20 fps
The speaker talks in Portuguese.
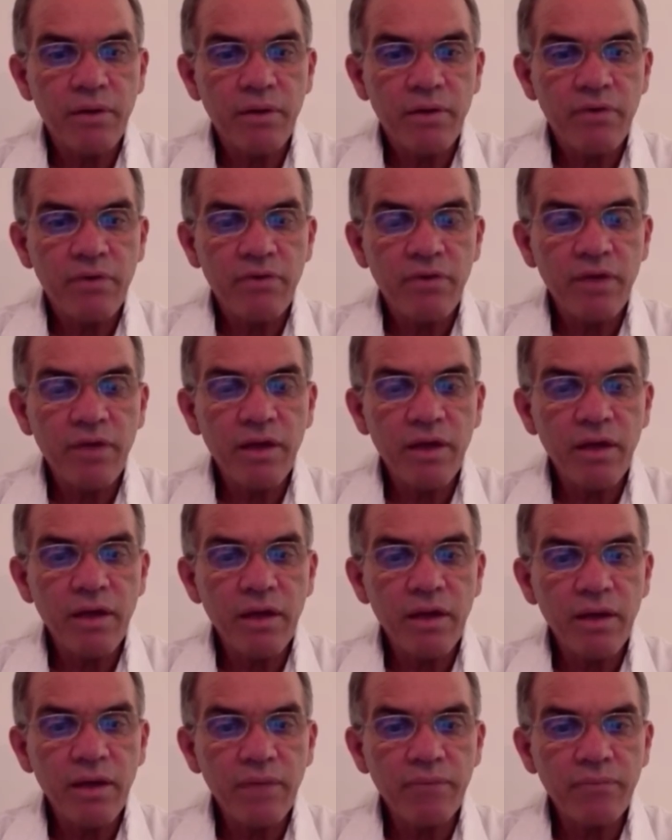
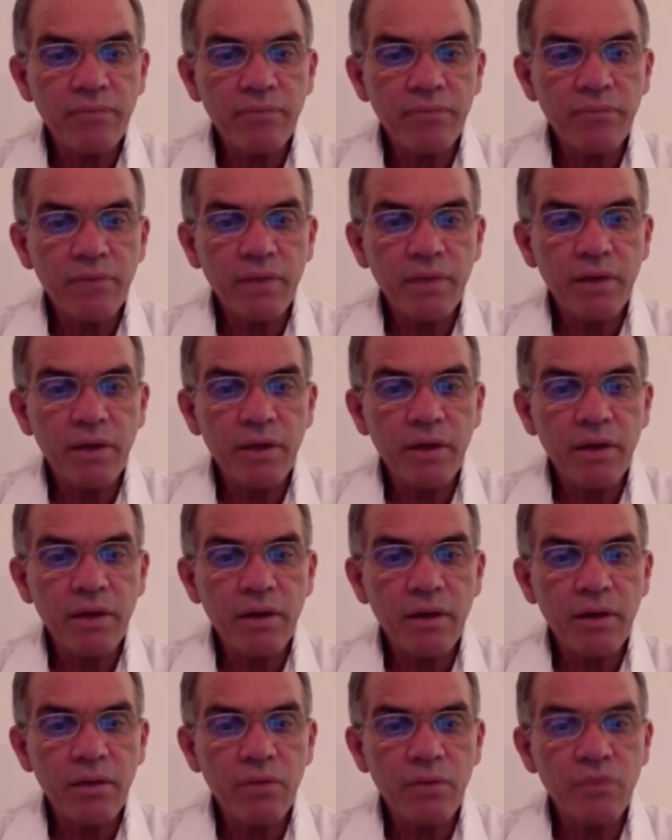seguida, é,
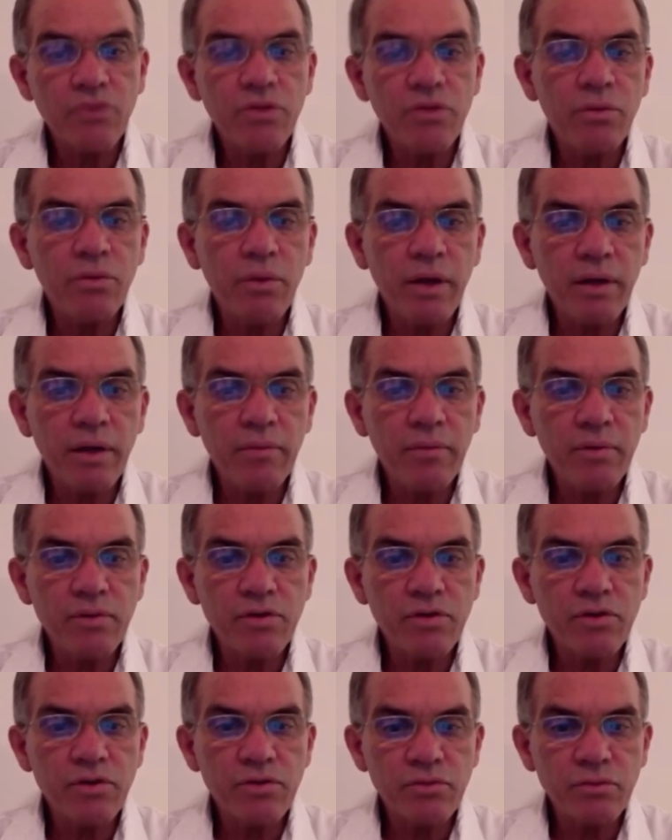continuei meus
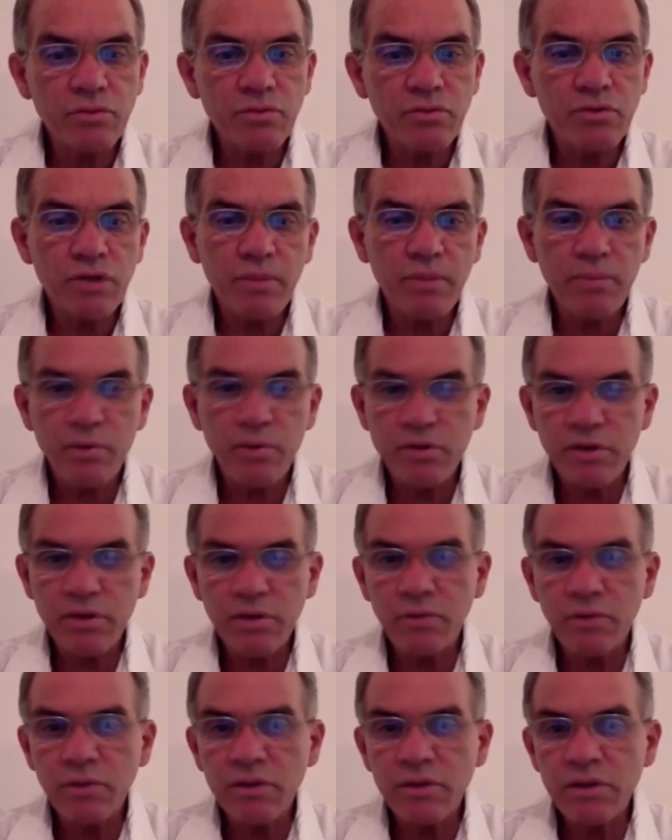estudos na
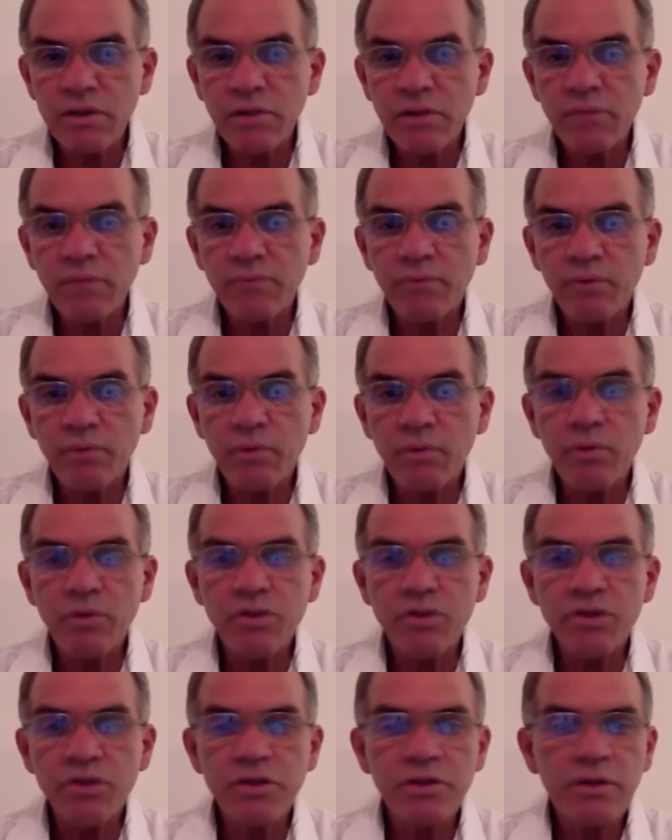pós-graduação,
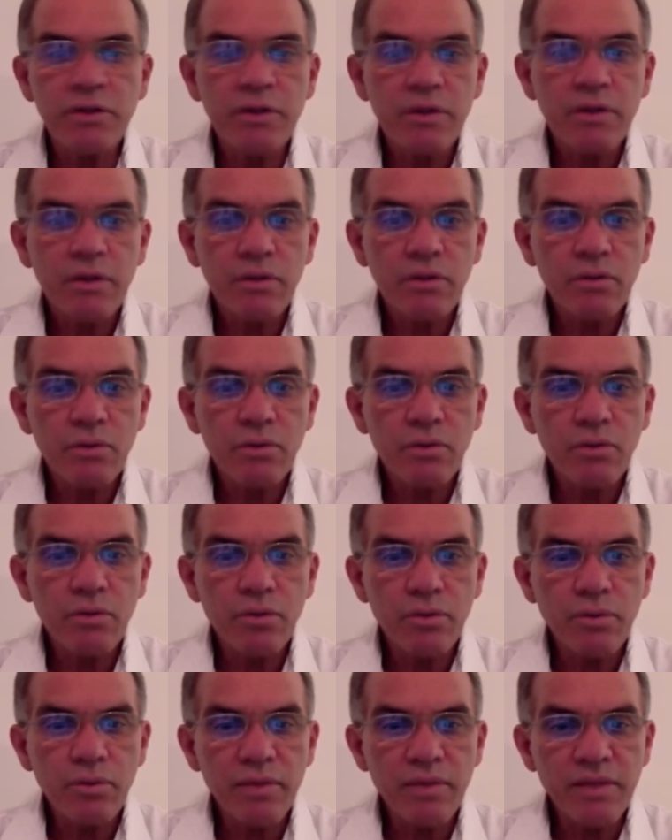onde
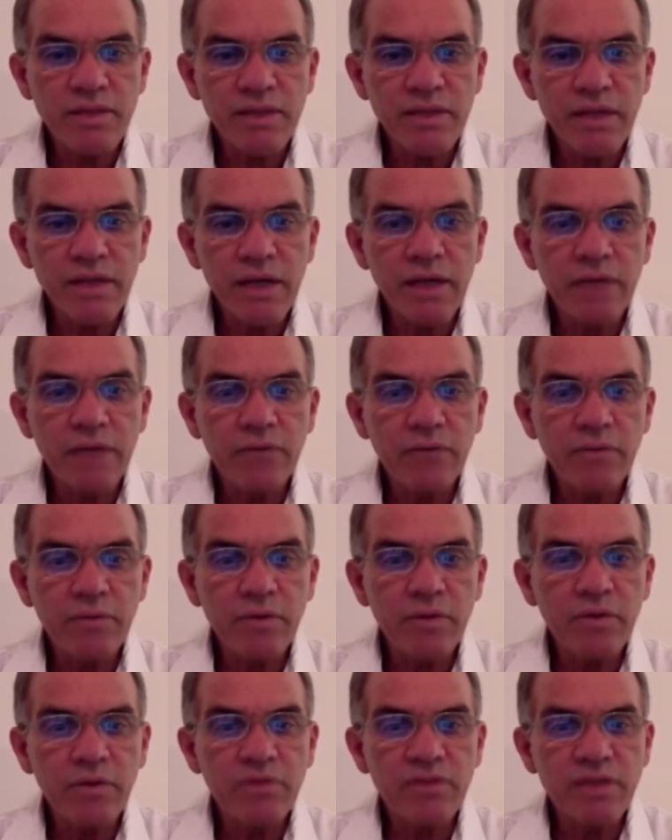concluí o mestrado em
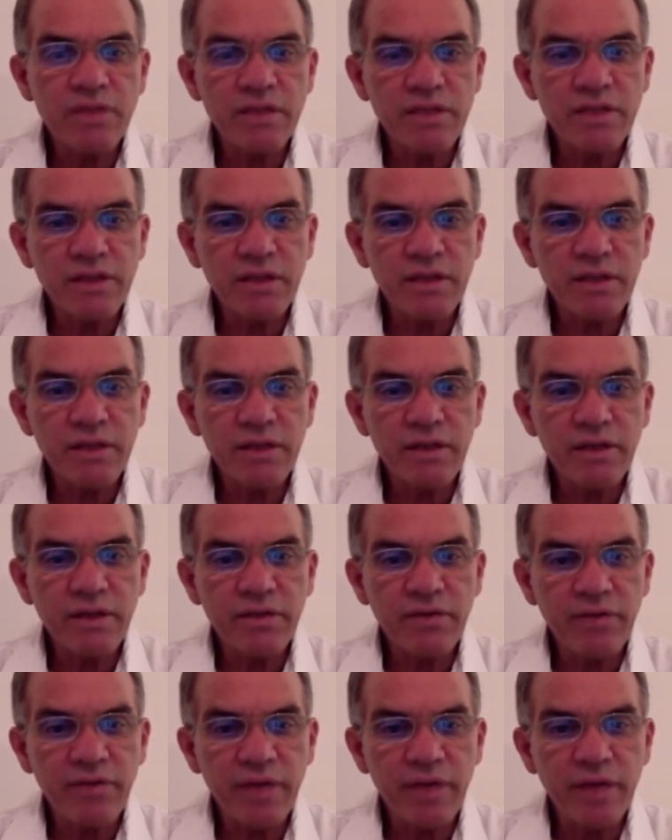
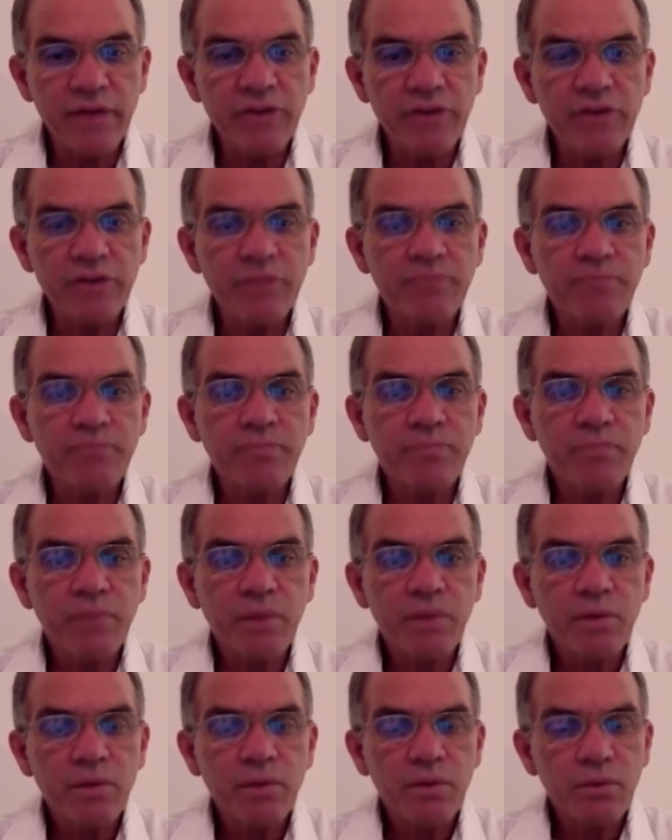1977,
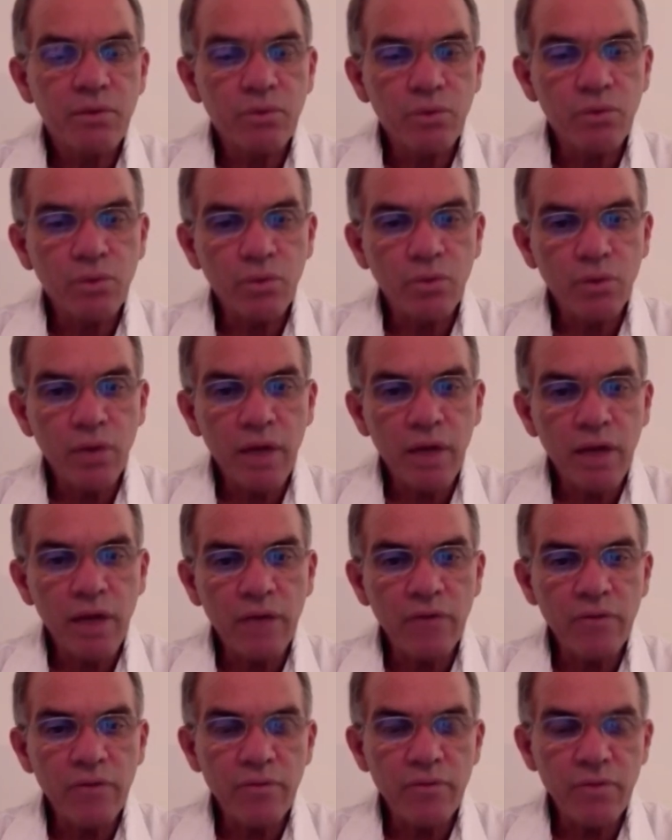o
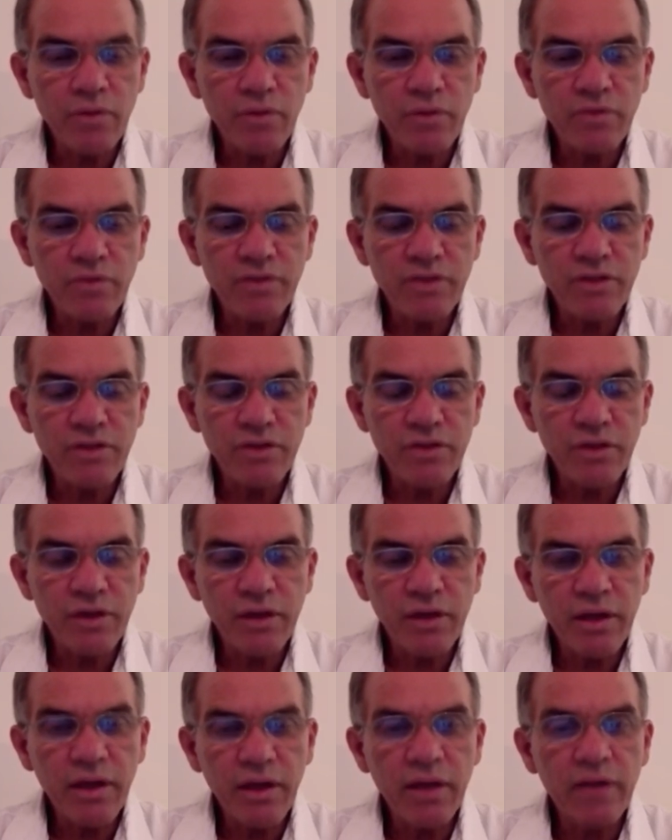doutorado em
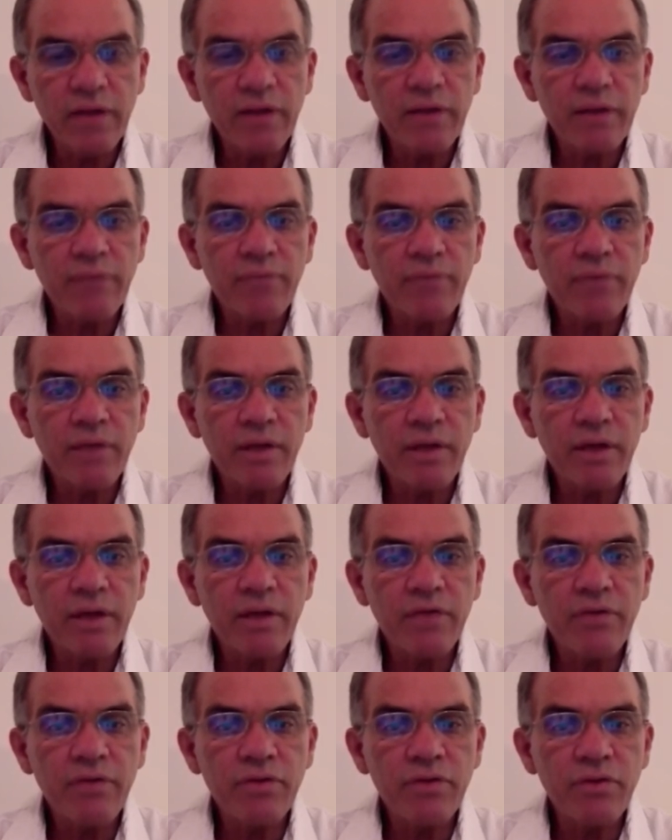1980 e a
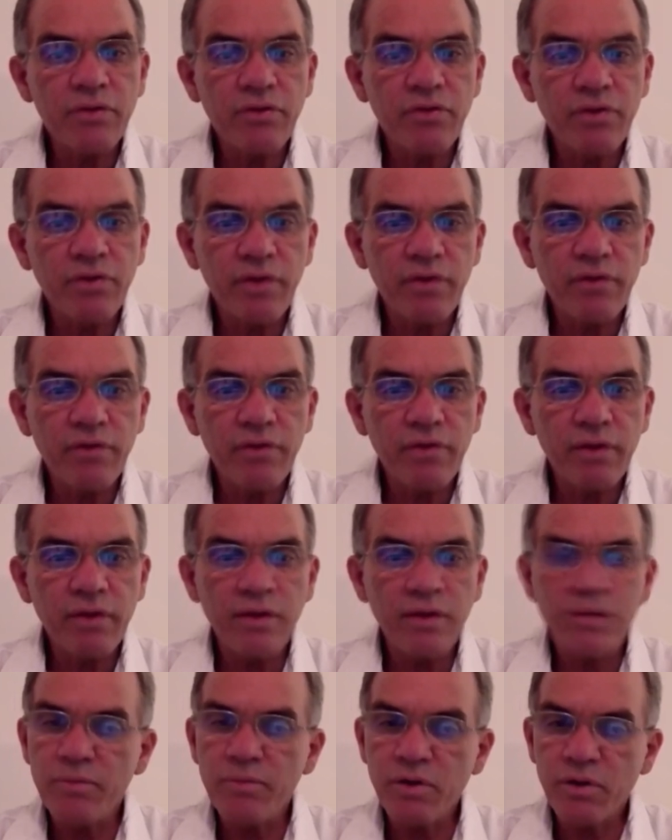livre docência
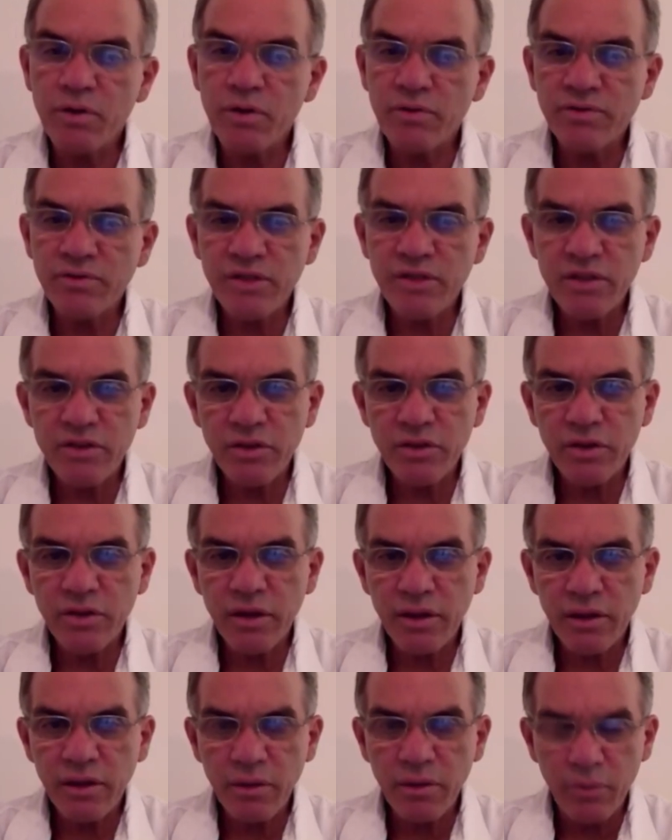em
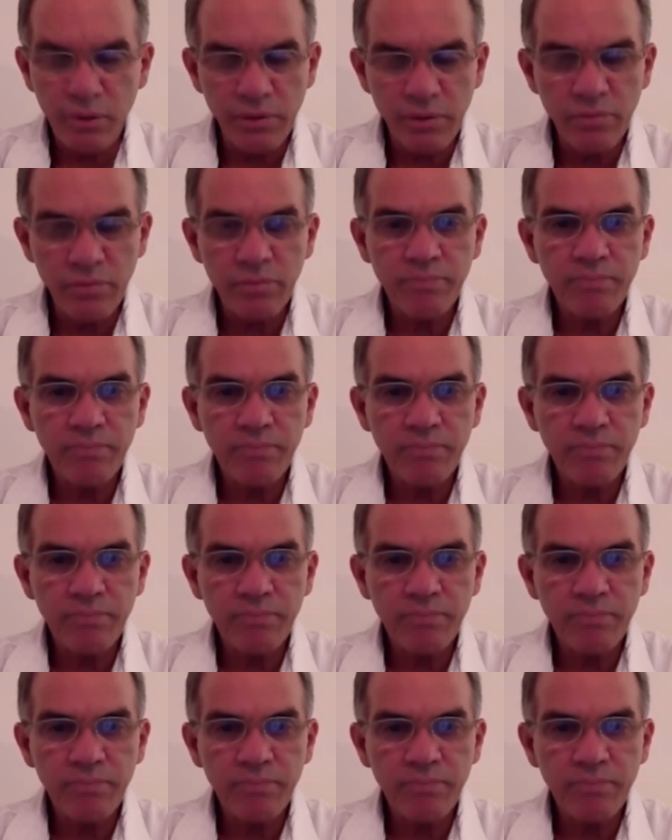1988.